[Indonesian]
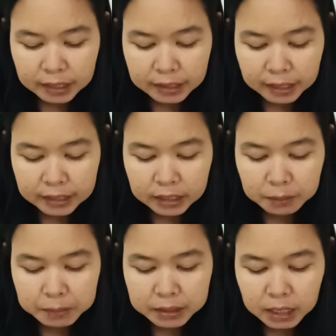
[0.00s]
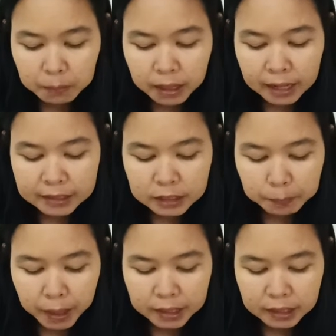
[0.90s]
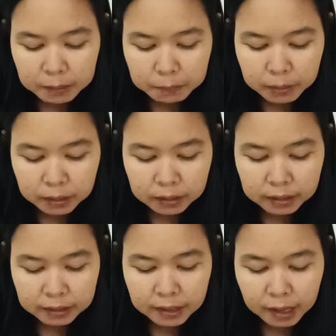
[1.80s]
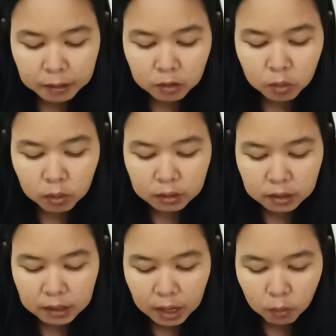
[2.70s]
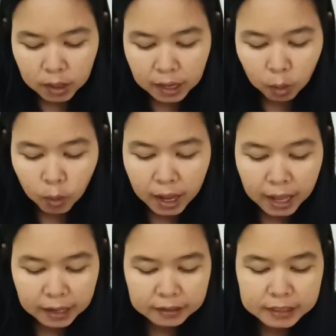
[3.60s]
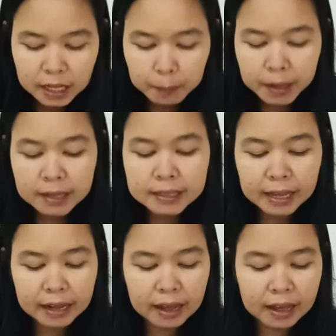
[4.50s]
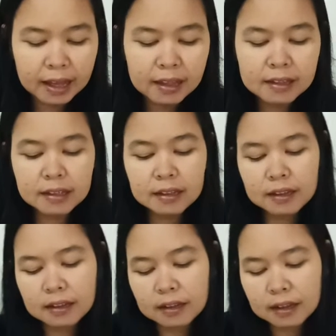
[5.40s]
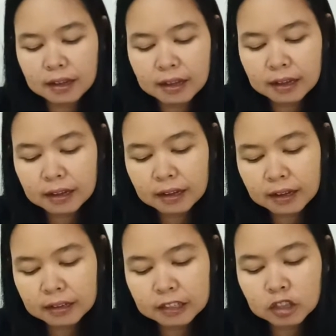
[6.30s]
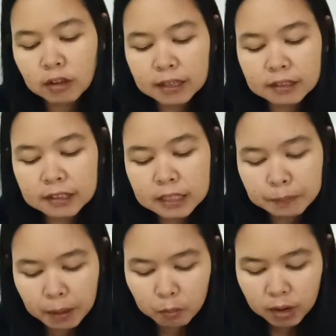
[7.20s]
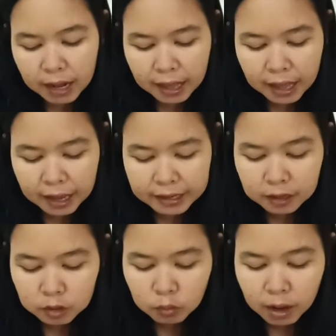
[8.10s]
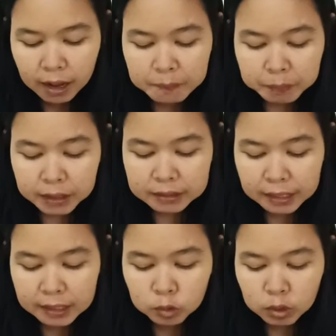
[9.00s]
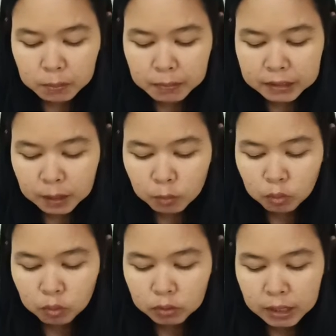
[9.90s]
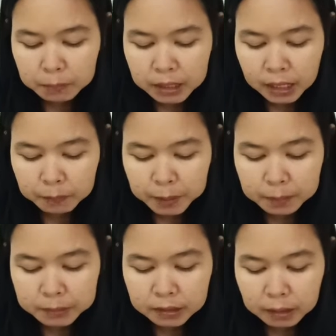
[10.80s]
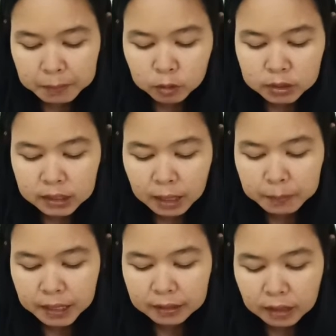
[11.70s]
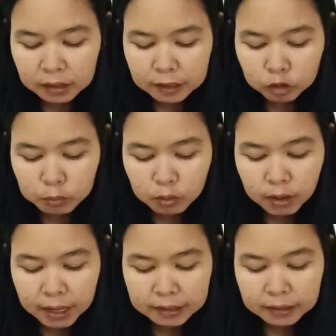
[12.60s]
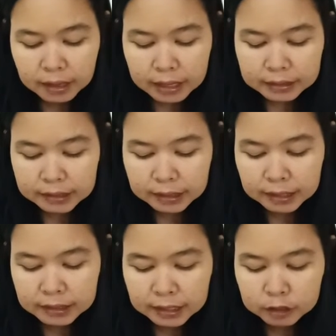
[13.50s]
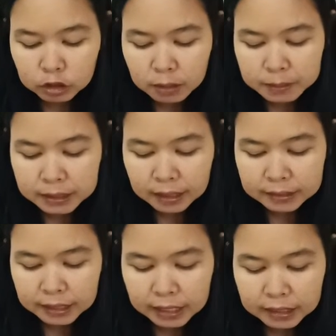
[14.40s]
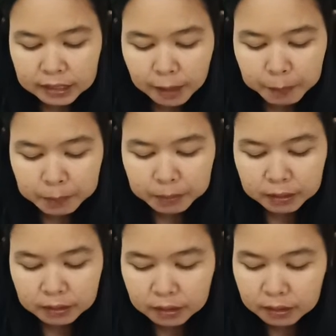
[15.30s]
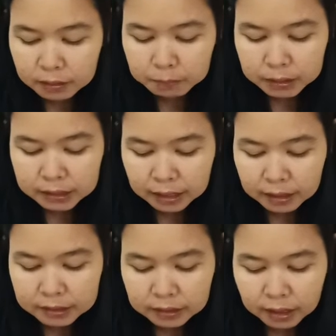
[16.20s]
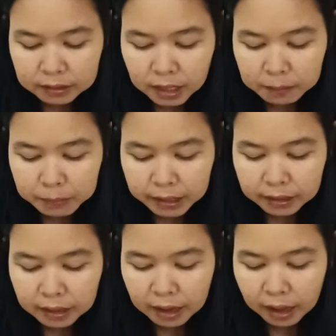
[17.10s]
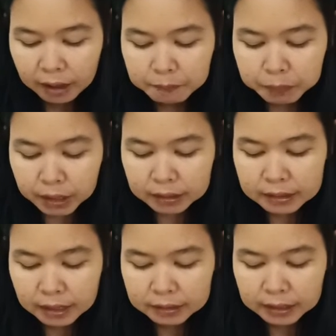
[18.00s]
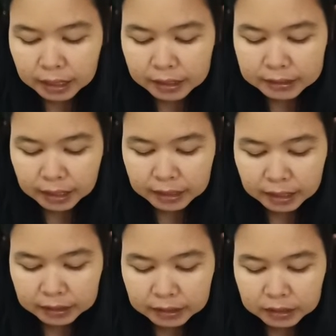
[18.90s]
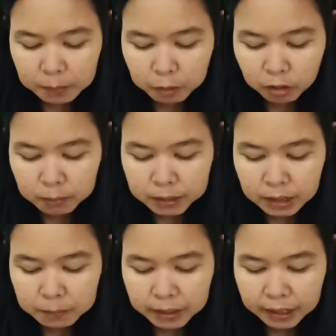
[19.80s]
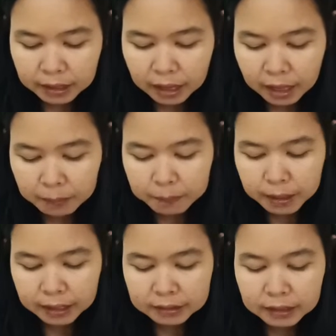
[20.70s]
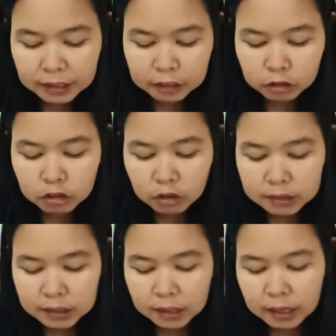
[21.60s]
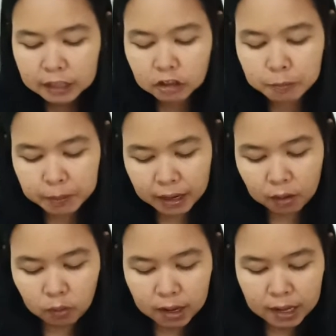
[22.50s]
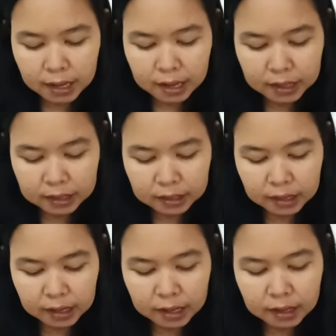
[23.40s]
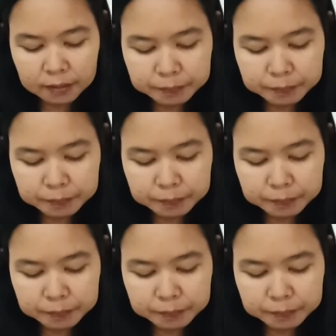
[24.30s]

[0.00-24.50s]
Saya ingin bisa berlari cepat dan menendang gol ke gawang lawan. Siapakah saya? Nah, itu atlet sepak bola. Yang kedua, saya suka membaca buku dan melihat film tentang manusia, binatang, dan tumbuhan. Jika saya sudah besar, saya ingin dapat menjaga kesehatan mereka yang saya sayangi dan mengobati mereka. Berarti itu dokter atau perawat ya.